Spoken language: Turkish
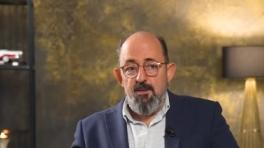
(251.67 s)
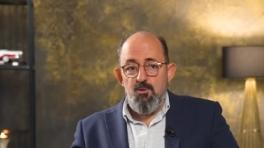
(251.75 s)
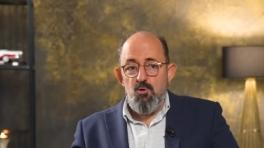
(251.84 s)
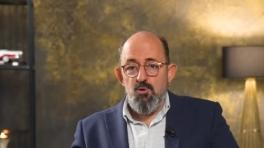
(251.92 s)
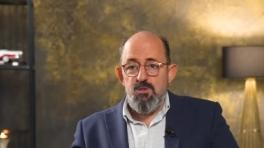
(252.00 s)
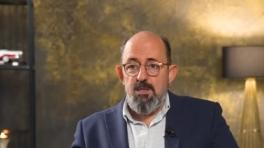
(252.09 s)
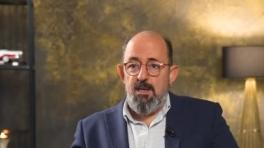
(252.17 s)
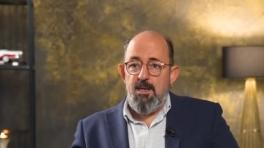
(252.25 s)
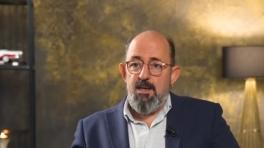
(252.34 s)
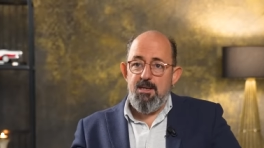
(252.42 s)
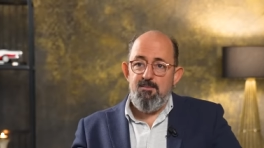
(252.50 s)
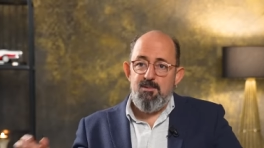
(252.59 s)
Yoksa
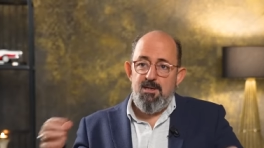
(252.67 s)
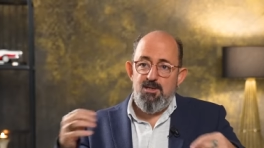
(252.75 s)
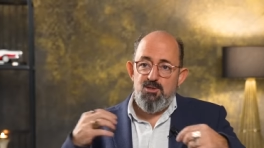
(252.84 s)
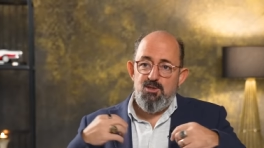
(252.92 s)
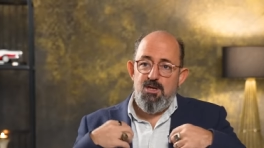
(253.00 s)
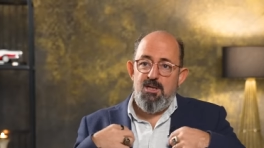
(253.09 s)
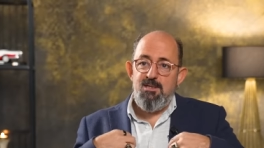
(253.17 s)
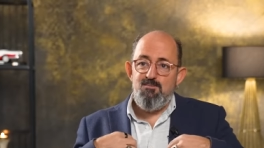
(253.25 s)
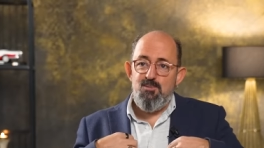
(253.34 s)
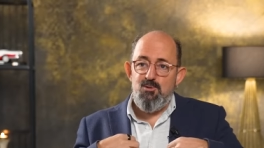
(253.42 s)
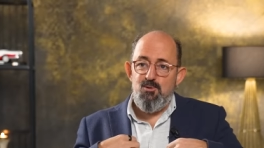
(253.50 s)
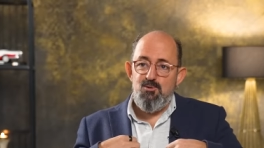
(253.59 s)
herhangi bir alışkanlığımı
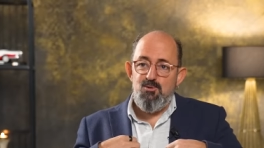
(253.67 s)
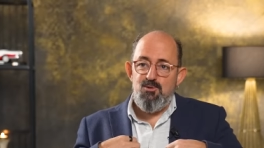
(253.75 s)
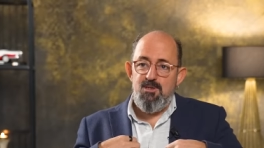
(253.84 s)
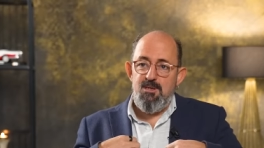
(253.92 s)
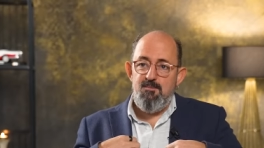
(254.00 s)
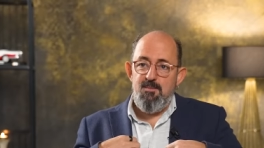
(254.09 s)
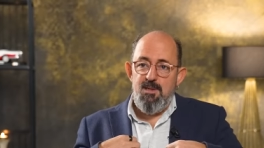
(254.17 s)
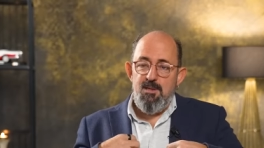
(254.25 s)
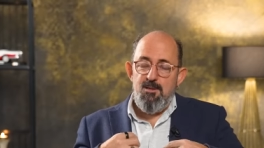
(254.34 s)
mı dönüştüreyim?